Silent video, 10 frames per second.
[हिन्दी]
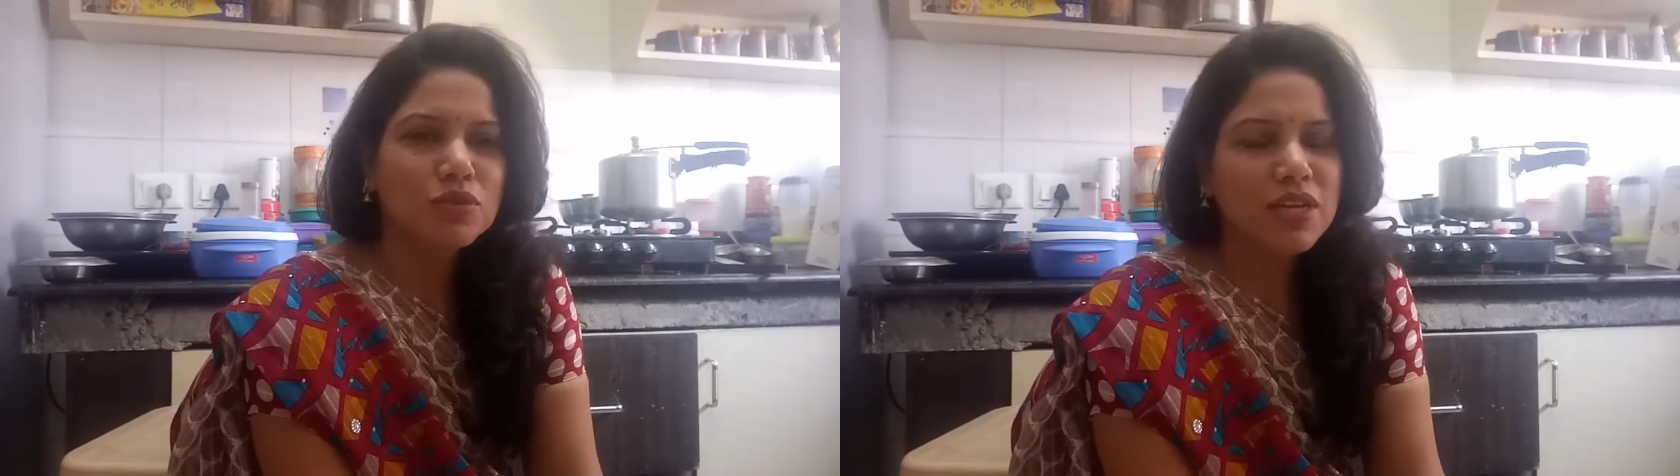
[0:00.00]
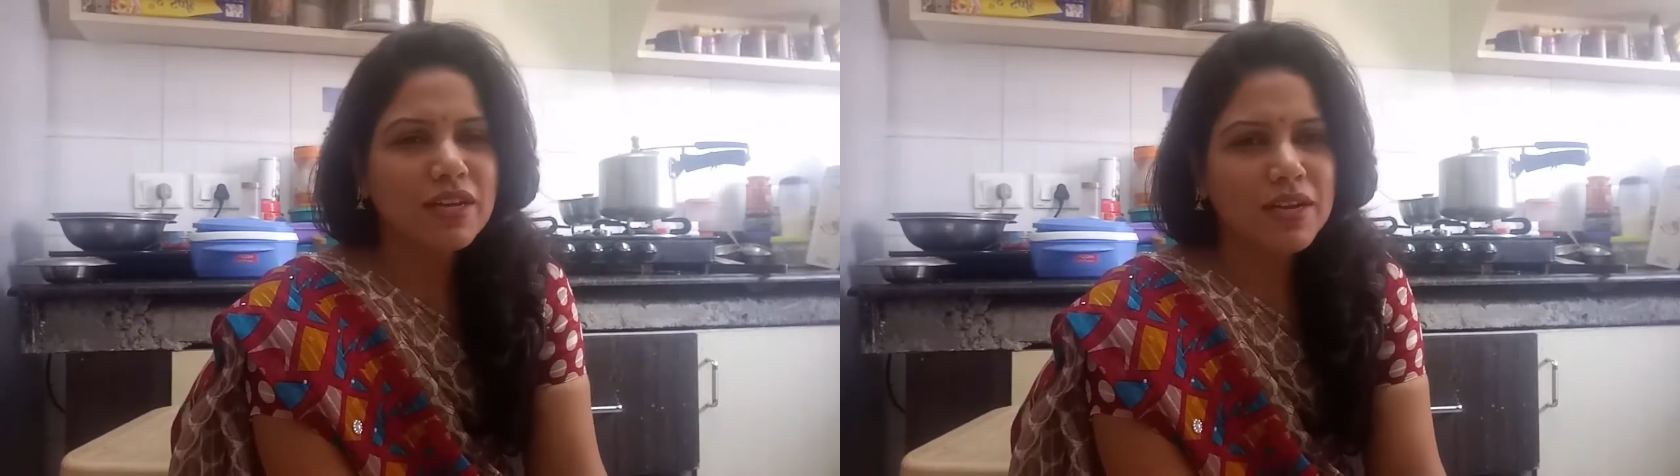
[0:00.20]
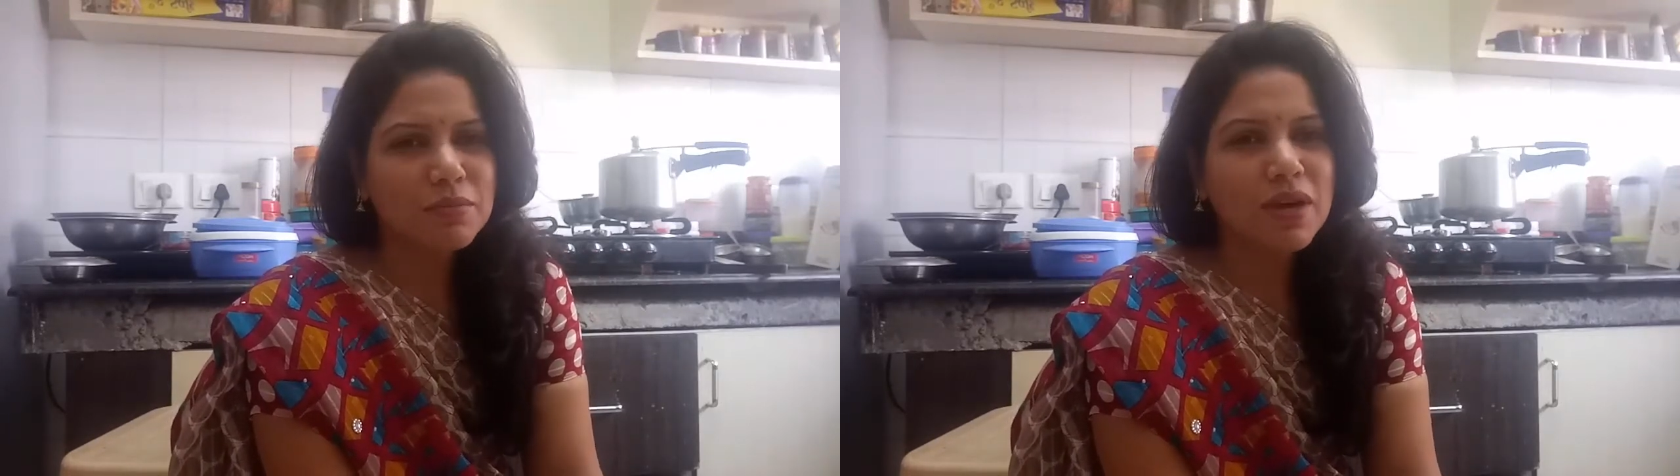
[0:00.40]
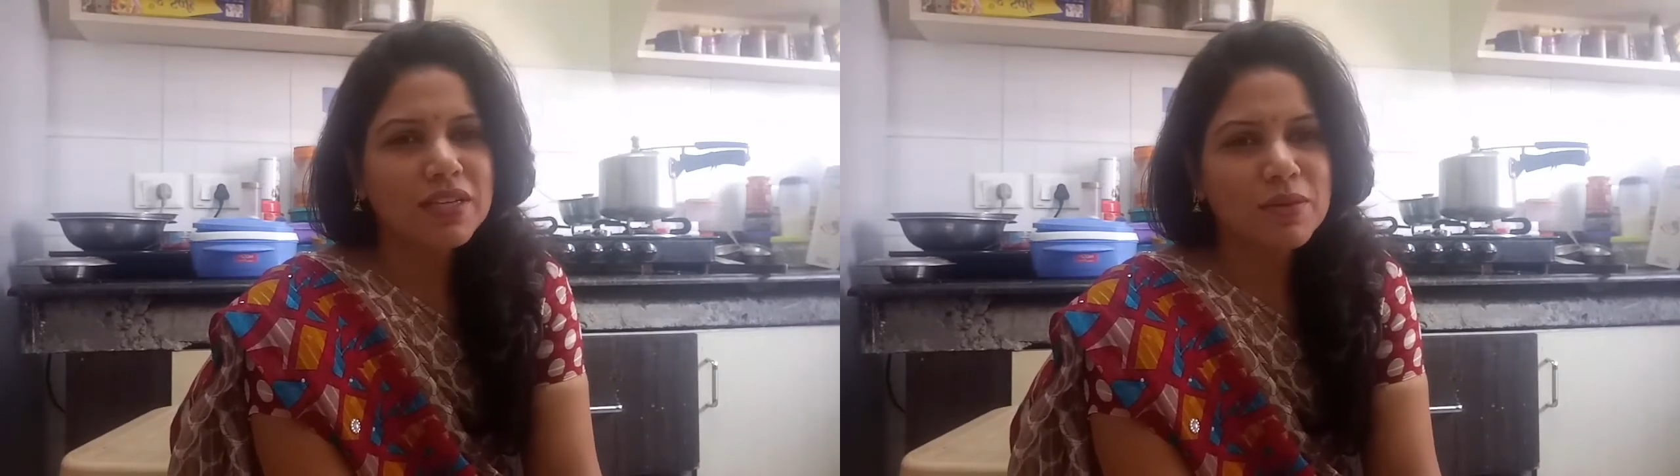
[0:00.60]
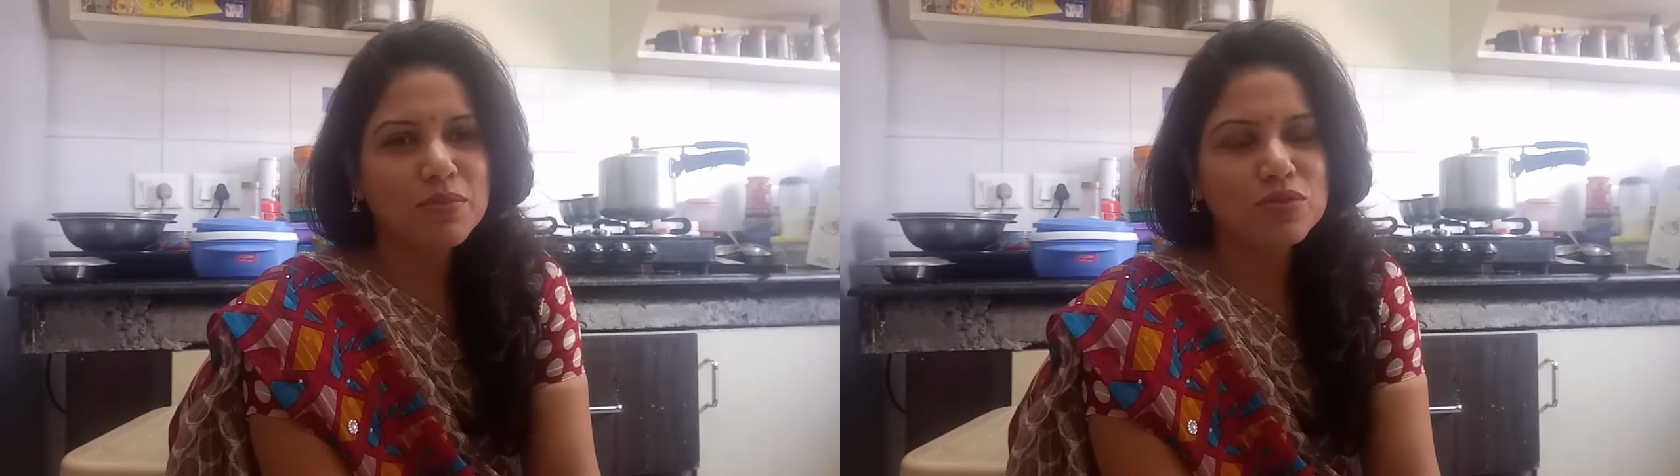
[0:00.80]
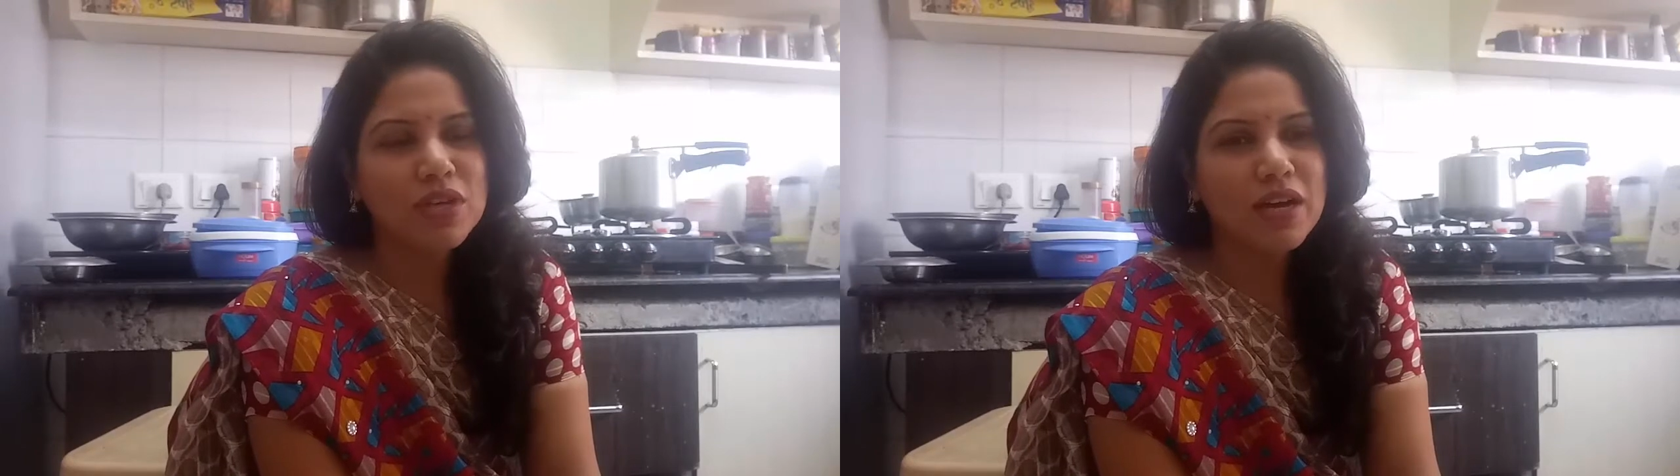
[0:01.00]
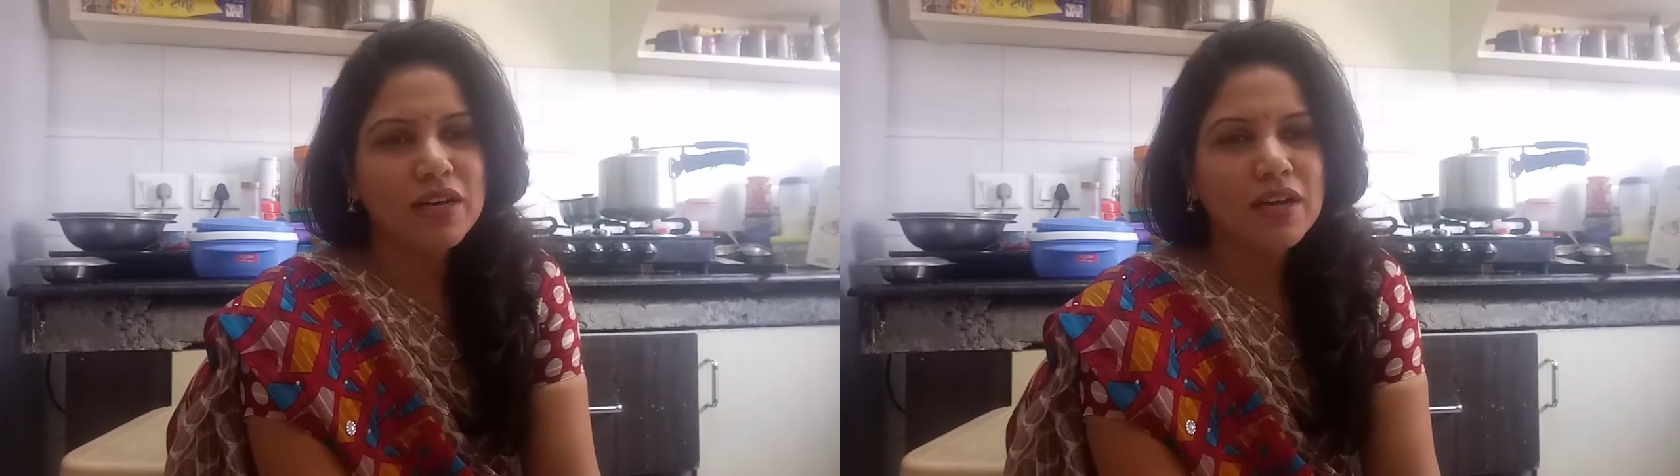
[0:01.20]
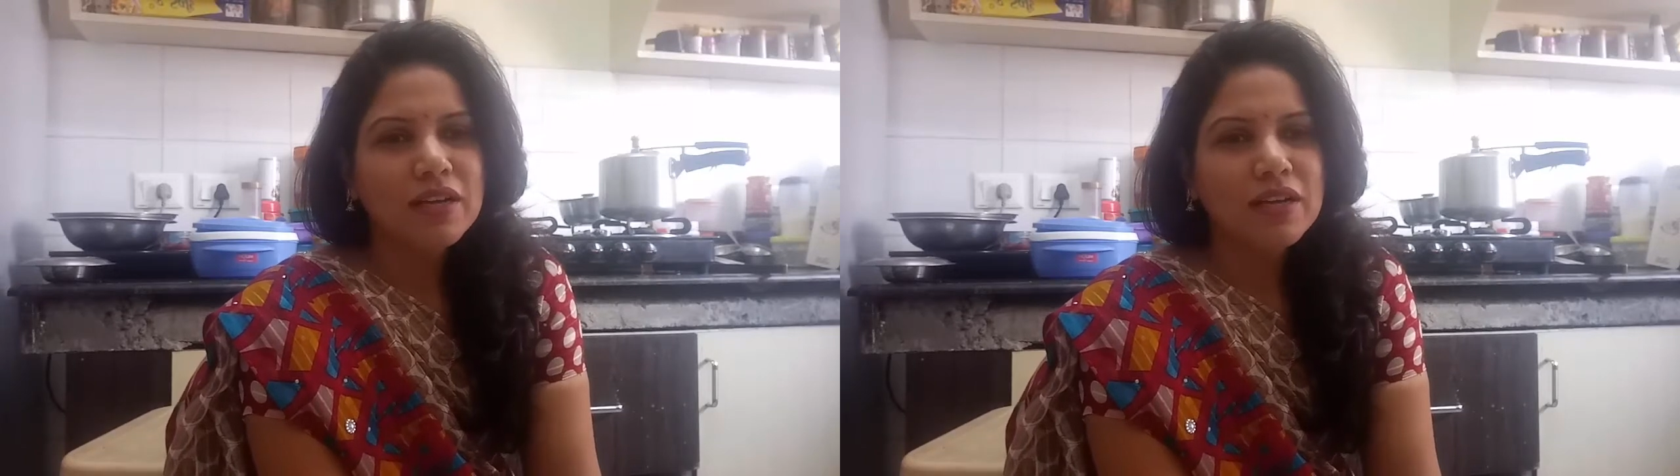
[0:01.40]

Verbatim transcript: मुझे कई बार ये पूछा